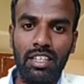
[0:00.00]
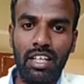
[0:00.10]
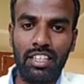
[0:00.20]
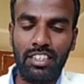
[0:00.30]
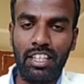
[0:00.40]

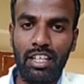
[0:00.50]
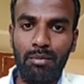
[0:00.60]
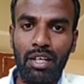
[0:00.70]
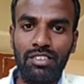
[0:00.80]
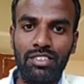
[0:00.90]
లక్షణంగా
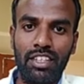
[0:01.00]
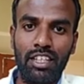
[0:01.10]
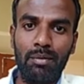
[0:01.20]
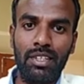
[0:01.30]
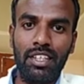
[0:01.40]
భావిస్తున్నాను
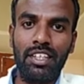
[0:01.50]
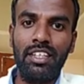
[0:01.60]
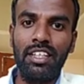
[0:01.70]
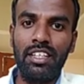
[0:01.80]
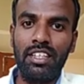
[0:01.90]
కాబట్టి
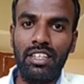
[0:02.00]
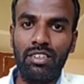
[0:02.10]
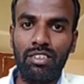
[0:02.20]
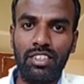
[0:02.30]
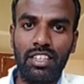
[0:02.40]

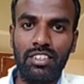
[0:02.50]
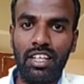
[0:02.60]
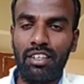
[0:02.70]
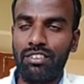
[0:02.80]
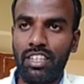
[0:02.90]
ఒకసారి
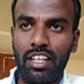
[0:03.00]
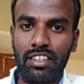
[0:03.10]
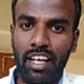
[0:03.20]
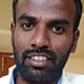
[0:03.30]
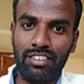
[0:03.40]
సార్కు చాలా
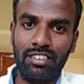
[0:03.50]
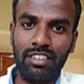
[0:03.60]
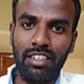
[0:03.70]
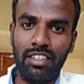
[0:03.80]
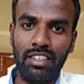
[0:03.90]
థ్యాంక్స్
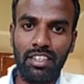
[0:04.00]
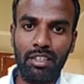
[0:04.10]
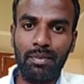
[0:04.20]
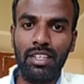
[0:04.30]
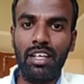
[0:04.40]
ఇంత
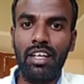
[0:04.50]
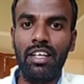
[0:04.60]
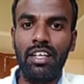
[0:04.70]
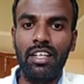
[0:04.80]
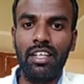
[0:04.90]
పెద్ద
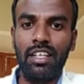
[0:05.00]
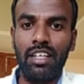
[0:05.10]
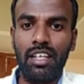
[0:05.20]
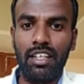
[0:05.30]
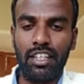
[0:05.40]

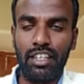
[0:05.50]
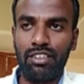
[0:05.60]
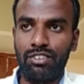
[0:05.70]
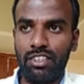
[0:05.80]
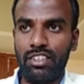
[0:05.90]
నేను
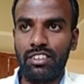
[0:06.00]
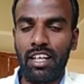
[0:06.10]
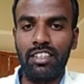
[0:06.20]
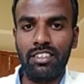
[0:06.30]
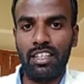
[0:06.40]
ఈరోజు ఇది
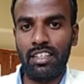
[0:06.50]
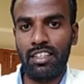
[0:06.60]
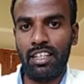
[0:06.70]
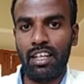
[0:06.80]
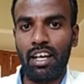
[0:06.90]
సాధించిన
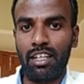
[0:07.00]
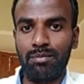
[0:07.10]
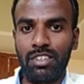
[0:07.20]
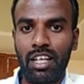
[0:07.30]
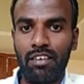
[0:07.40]
దానికి కారణం
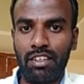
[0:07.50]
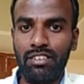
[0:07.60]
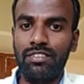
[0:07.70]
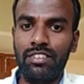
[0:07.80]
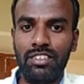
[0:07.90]
చాలా వరకు
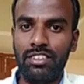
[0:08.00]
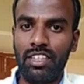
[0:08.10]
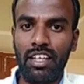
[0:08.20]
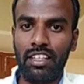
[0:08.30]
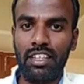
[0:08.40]

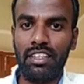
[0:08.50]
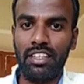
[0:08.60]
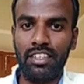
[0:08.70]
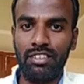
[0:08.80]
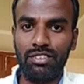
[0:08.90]
సార్కే
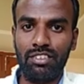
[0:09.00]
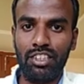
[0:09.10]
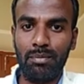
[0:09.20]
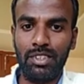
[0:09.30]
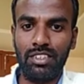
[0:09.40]
క్రెడిట్ వస్తుందని
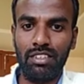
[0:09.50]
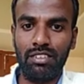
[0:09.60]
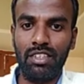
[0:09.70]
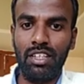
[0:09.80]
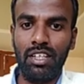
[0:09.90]
చెప్పేసి నేను
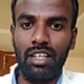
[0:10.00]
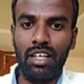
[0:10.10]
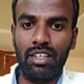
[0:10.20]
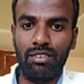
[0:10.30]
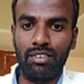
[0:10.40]

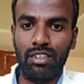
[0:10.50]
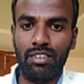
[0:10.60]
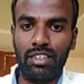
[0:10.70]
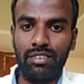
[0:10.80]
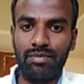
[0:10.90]
అనుకుంటా ఉన్నాను